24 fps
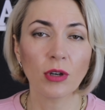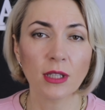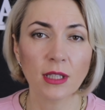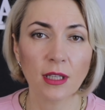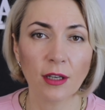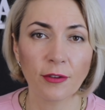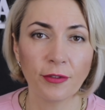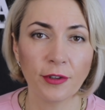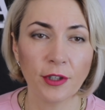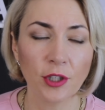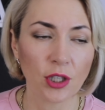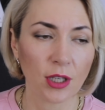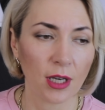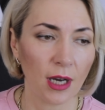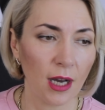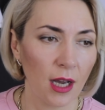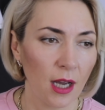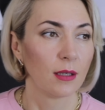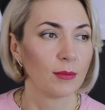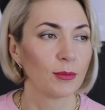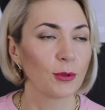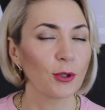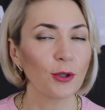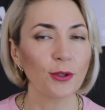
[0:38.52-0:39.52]
одна фишка.
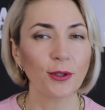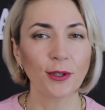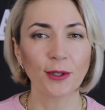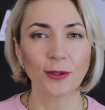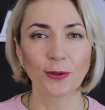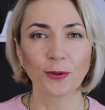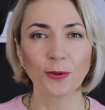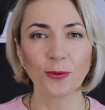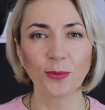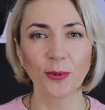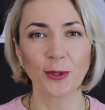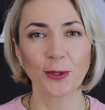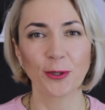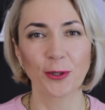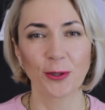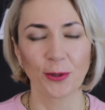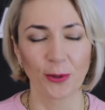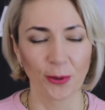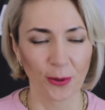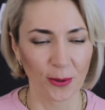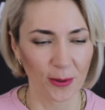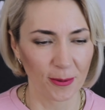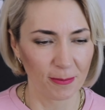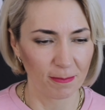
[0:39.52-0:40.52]
Многие думают,
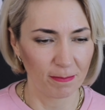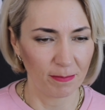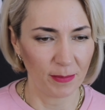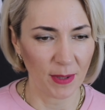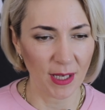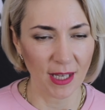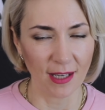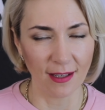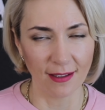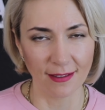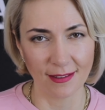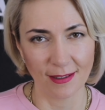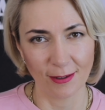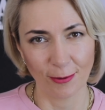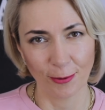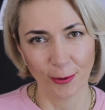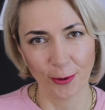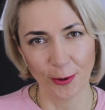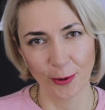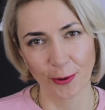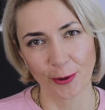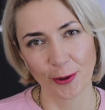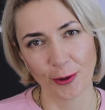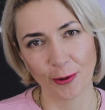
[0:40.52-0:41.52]
что перед
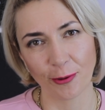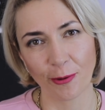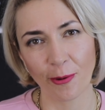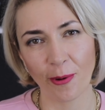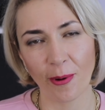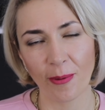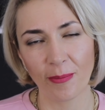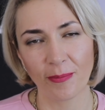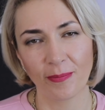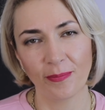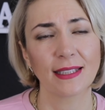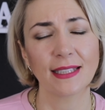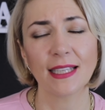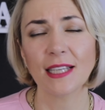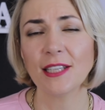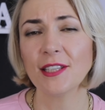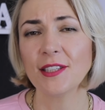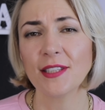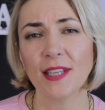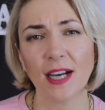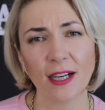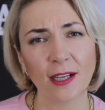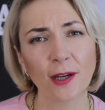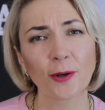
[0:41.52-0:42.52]
утюжком,
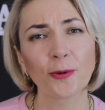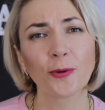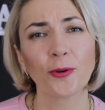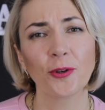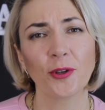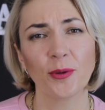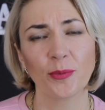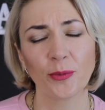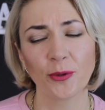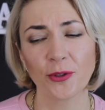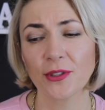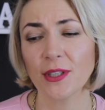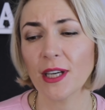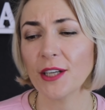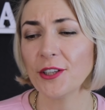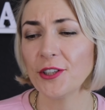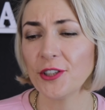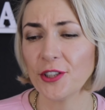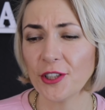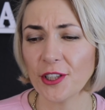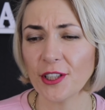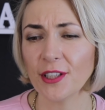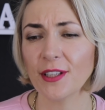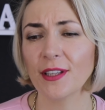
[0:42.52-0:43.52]
нанеся какое-нибудь
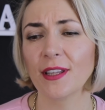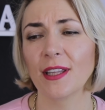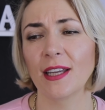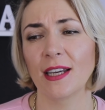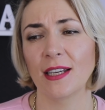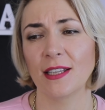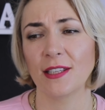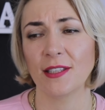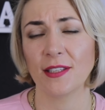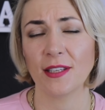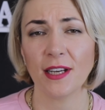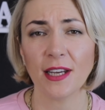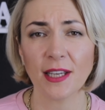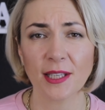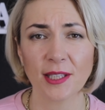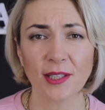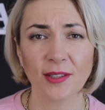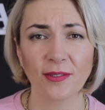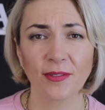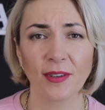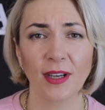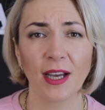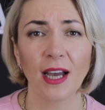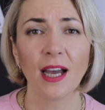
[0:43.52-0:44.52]
защитное
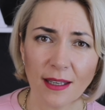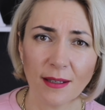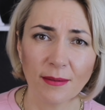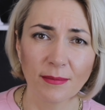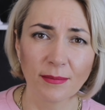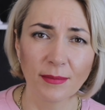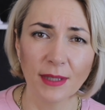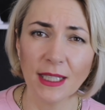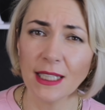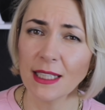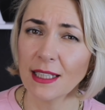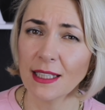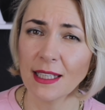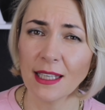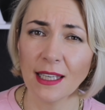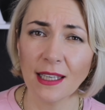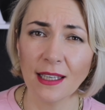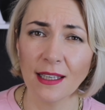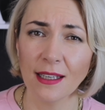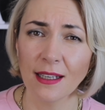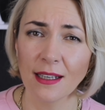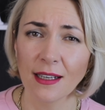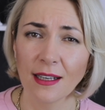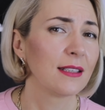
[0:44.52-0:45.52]
средство, мы
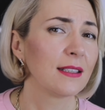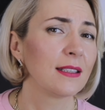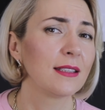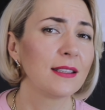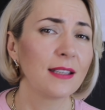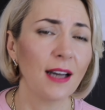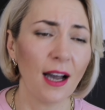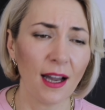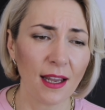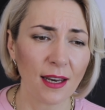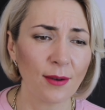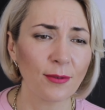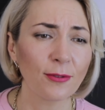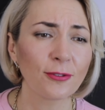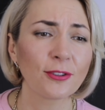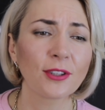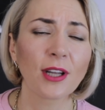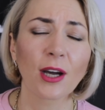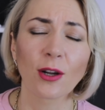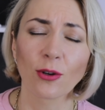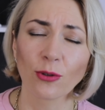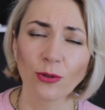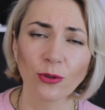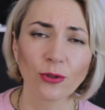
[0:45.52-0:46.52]
такие дарим
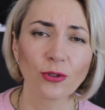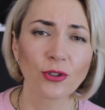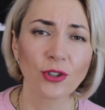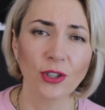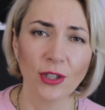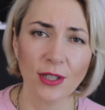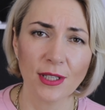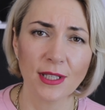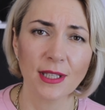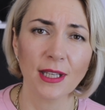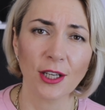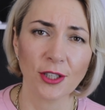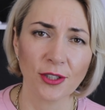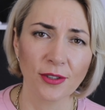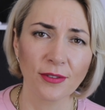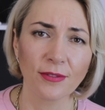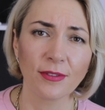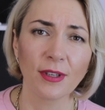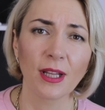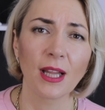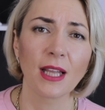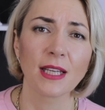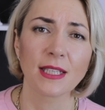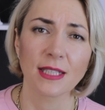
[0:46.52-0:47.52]
вторую жизнь нашим
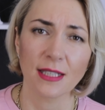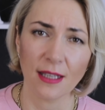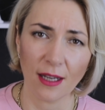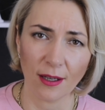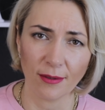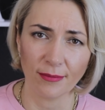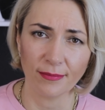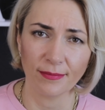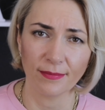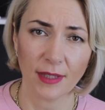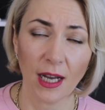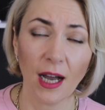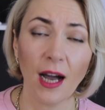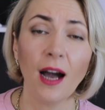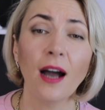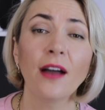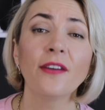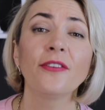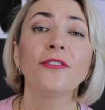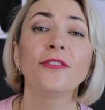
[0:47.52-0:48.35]
волосам. А